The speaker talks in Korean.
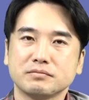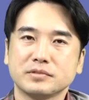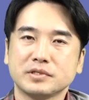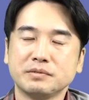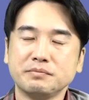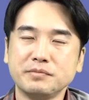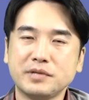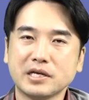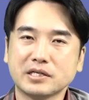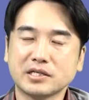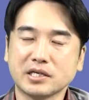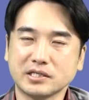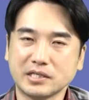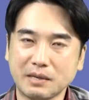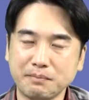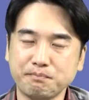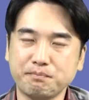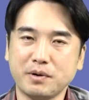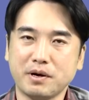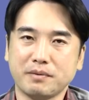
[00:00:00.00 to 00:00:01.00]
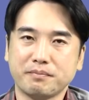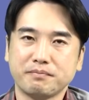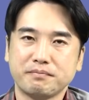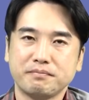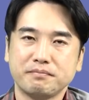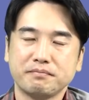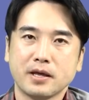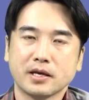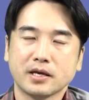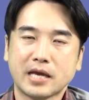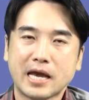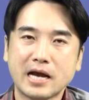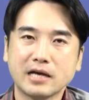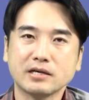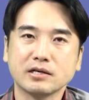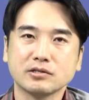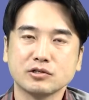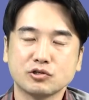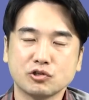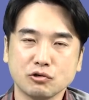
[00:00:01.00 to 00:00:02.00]
임대차 3법,
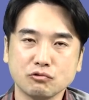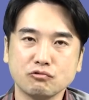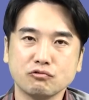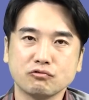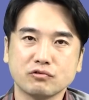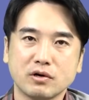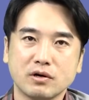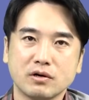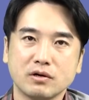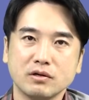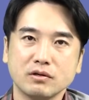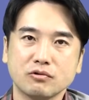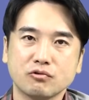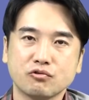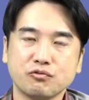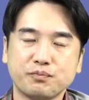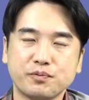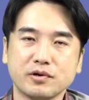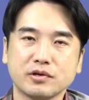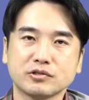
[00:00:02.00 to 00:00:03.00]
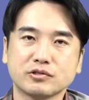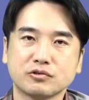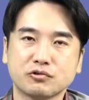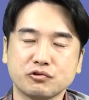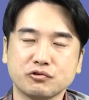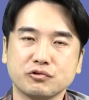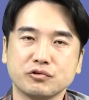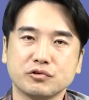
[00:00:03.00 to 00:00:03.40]
계약갱신 청구권 2 플러스